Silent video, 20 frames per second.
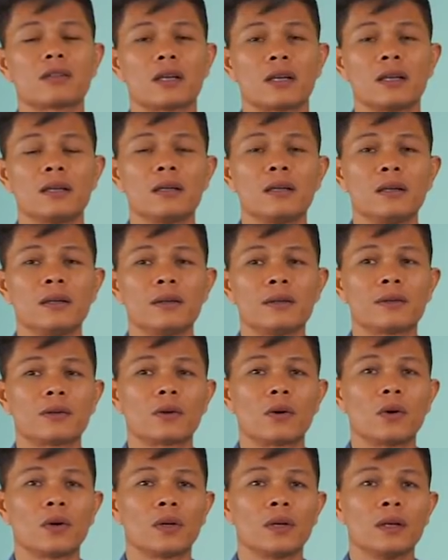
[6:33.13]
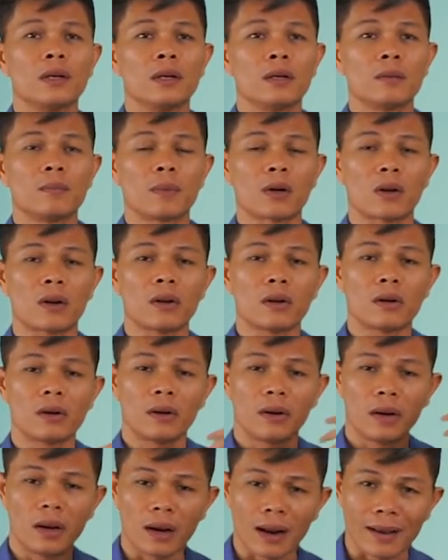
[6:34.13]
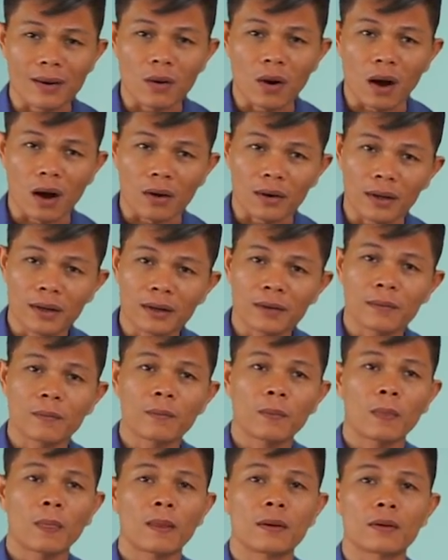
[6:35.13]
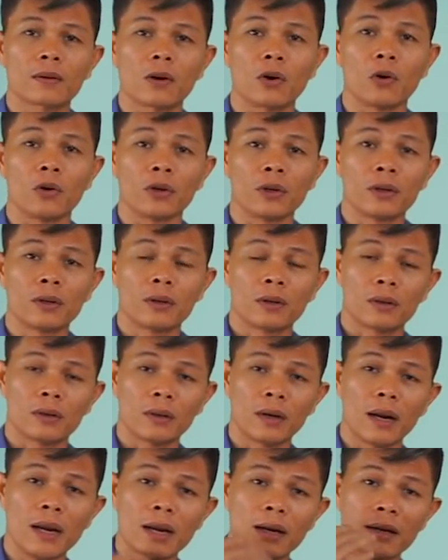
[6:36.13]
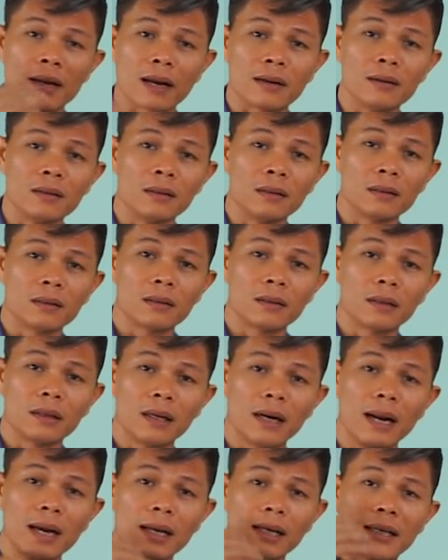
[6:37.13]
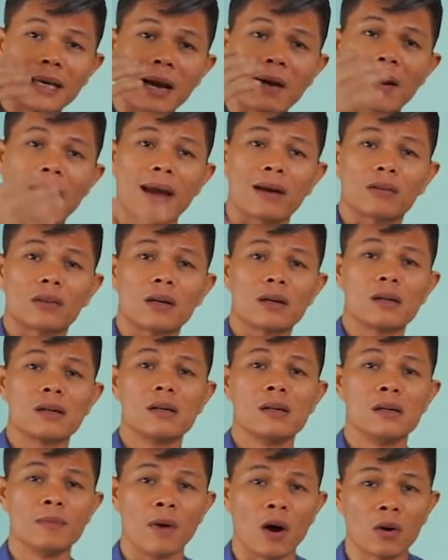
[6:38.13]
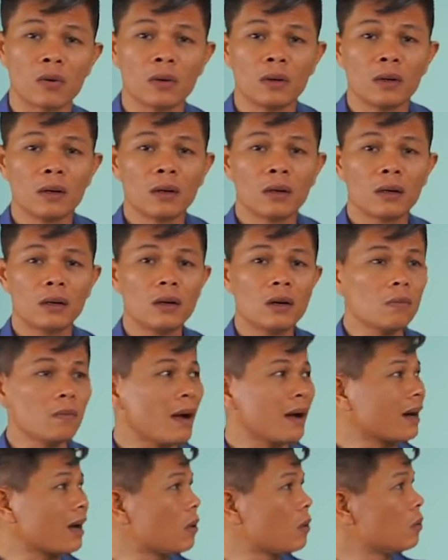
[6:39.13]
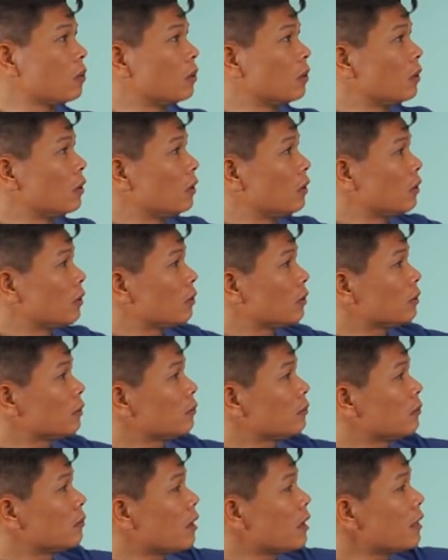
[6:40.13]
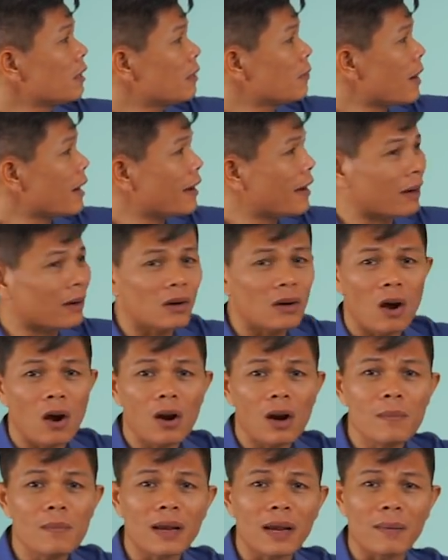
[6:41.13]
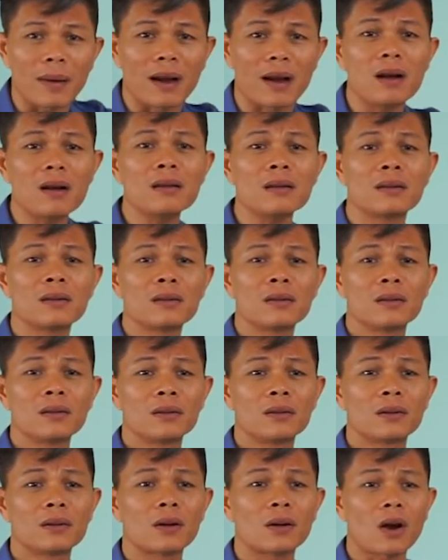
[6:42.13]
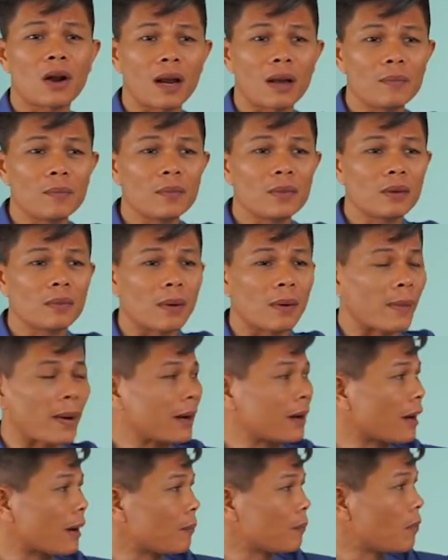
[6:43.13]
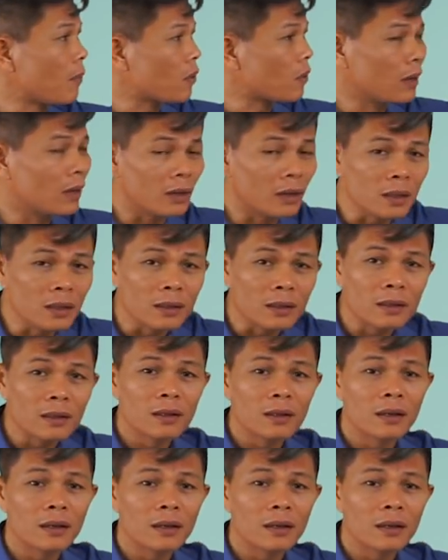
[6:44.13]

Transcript: sỉ rồi. Mình nói đi lấy của họ đi, rồi đi ra đường, đi chào hàng từng người một. Lúc ban đầu mới đi bán hàng nó khó lắm các bạn ơi, nó khó lắm. Nhưng mà bạn gặp 1 người,